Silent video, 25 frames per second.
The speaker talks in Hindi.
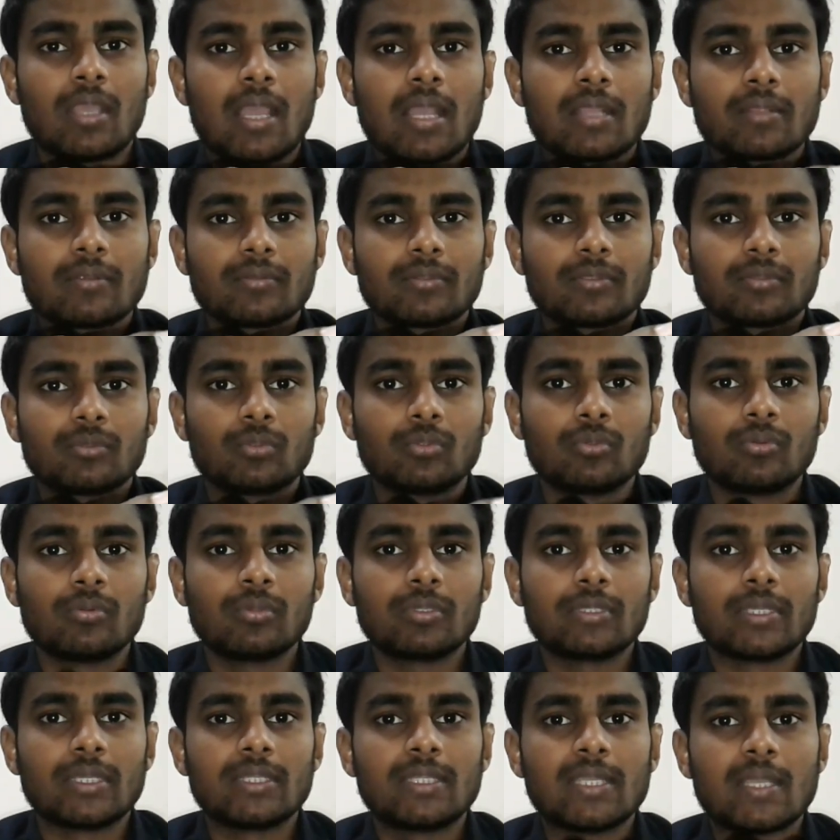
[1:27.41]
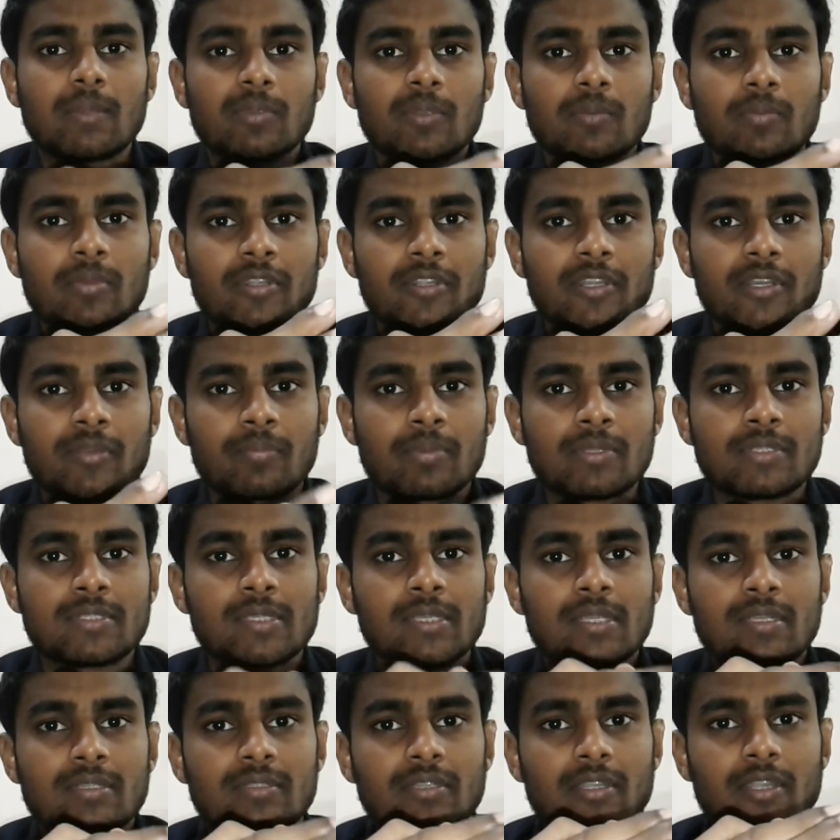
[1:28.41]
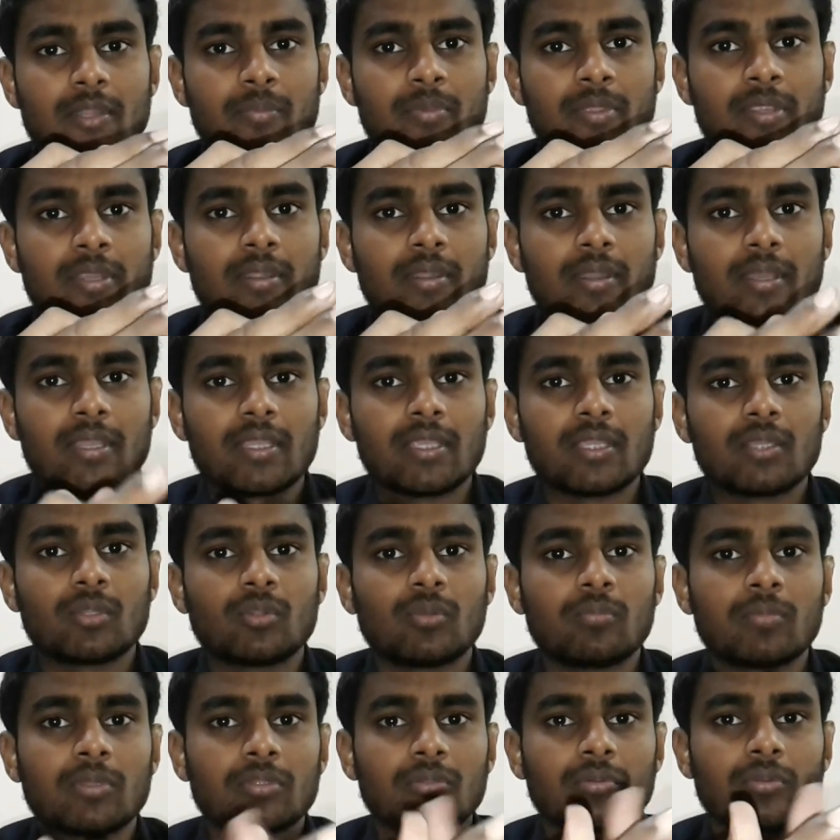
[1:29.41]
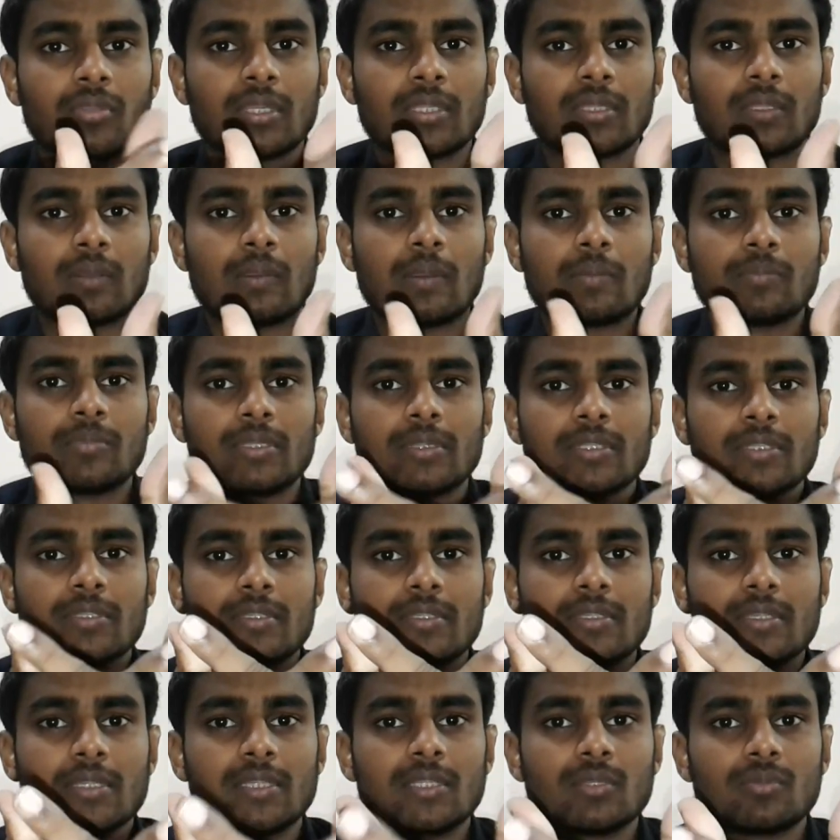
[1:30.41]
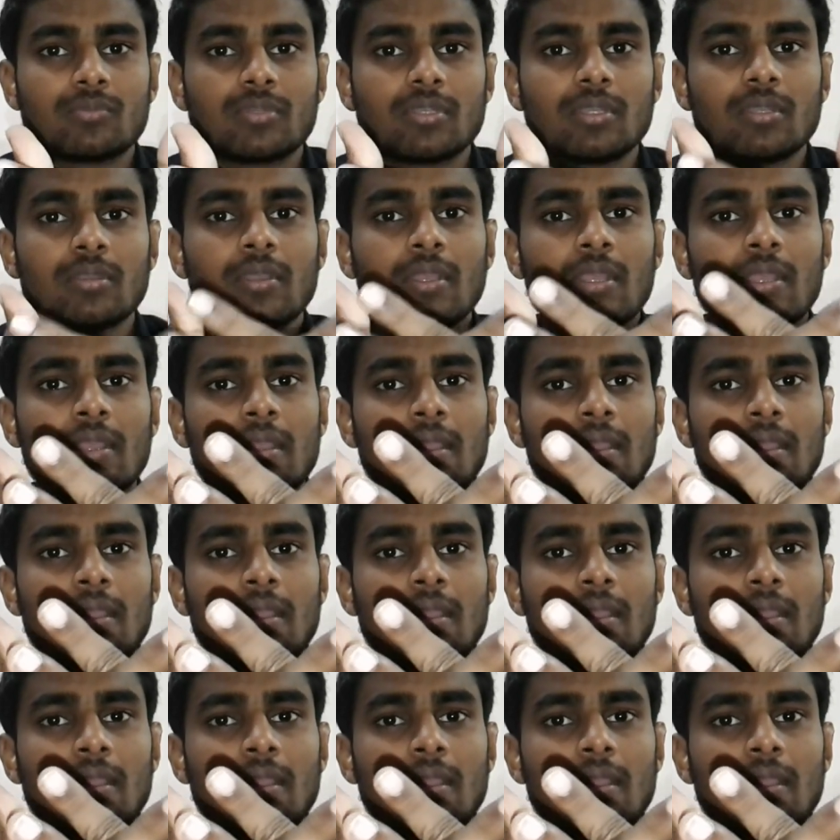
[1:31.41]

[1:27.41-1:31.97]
आज तो यदि आपके पास ट्रिपल सी का सर्टिफिकेट नहीं है तो मैं तो कहता हूँ आप जल्दी से जल्दी उसे